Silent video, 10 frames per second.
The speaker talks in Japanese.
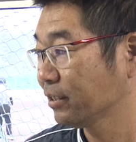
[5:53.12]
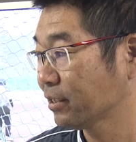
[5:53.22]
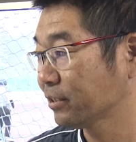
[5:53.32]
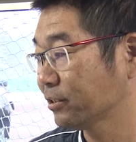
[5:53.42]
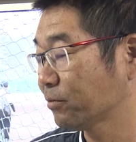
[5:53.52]
理
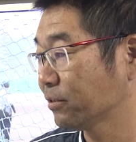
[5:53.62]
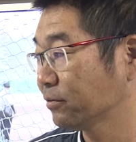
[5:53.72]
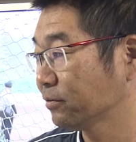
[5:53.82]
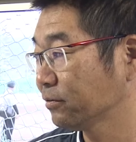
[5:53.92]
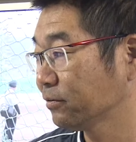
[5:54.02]
解してもらい
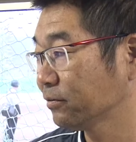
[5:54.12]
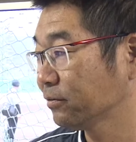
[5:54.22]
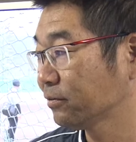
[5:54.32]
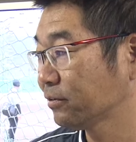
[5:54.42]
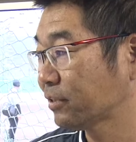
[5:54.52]

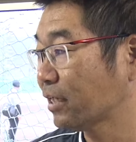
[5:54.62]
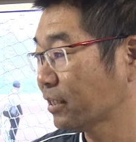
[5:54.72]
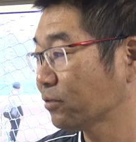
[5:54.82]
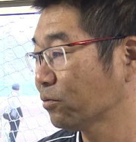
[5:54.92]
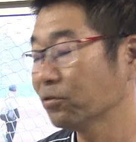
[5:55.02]
たい
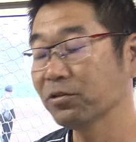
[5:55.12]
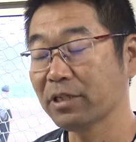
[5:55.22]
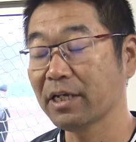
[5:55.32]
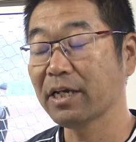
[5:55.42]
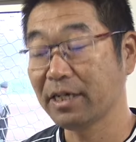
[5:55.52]
なと思っ
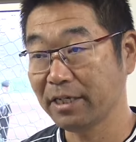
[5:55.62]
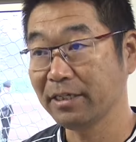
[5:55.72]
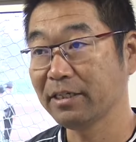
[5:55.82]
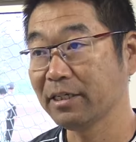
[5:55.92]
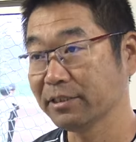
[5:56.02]
て、はい、
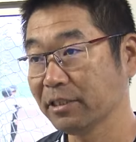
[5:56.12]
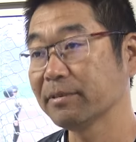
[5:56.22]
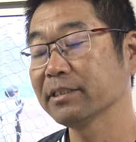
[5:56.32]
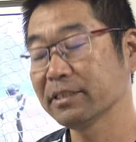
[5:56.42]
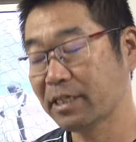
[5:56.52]
やらしてま
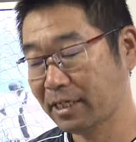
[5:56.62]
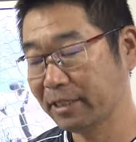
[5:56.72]
す。